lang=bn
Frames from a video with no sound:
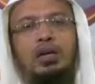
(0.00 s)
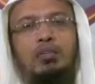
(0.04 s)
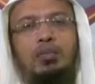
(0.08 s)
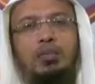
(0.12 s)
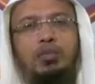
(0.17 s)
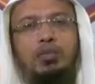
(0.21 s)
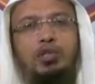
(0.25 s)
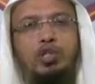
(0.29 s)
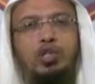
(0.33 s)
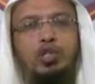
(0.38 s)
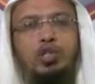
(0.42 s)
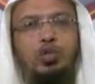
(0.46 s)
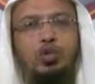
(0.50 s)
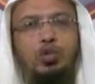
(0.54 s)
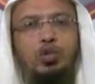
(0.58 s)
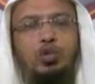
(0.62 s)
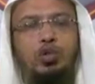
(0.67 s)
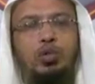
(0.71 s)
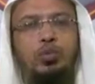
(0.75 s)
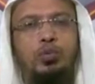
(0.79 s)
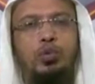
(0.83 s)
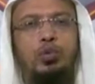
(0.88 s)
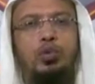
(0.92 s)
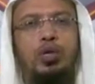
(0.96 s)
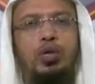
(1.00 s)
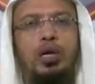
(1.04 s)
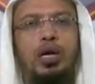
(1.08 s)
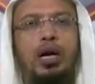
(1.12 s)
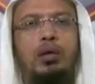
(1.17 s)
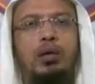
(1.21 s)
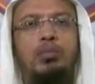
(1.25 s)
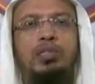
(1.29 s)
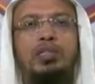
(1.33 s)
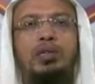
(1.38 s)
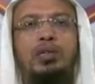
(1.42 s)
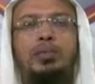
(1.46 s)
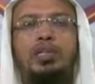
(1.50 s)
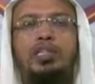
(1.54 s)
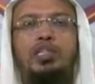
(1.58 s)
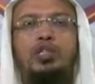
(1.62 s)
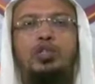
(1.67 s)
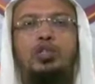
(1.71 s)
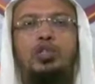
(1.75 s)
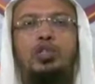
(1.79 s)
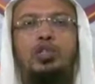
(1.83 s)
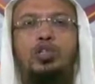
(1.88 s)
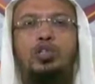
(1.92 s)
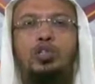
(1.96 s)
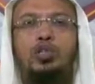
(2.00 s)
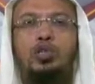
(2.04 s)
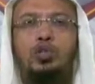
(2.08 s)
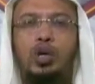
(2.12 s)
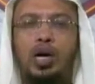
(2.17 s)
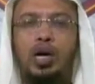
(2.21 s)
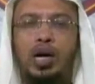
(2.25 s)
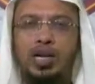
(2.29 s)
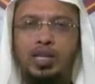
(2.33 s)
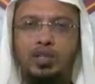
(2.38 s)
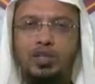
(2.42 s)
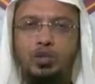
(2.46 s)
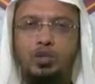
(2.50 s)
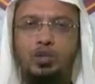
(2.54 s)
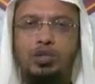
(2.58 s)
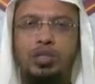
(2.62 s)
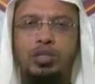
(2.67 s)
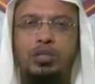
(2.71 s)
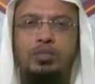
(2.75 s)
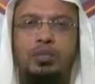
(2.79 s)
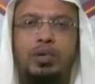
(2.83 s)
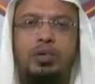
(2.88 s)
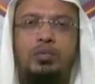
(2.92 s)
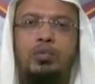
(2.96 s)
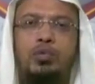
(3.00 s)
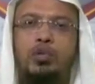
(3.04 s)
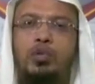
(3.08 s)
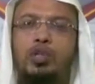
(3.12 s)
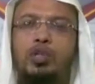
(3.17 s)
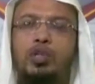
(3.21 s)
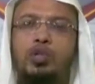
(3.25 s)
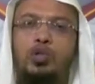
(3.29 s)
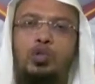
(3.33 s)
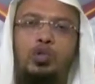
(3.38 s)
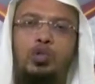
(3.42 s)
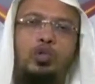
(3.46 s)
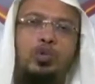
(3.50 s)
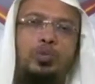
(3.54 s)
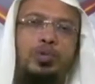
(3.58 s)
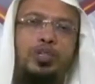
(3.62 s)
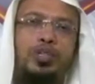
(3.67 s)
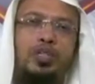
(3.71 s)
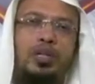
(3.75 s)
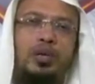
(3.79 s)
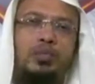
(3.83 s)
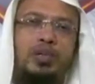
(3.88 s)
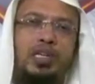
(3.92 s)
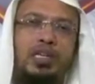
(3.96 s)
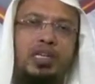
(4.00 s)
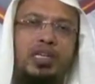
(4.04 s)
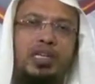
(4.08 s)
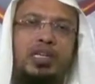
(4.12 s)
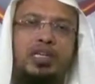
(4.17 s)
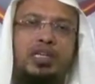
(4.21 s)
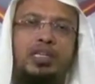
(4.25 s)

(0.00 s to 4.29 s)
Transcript: ইমামের সঙ্গে যোগ দিব আমি জামাতের সঙ্গে যত আগে যোগ দিতে পারবো তত বেশি আমি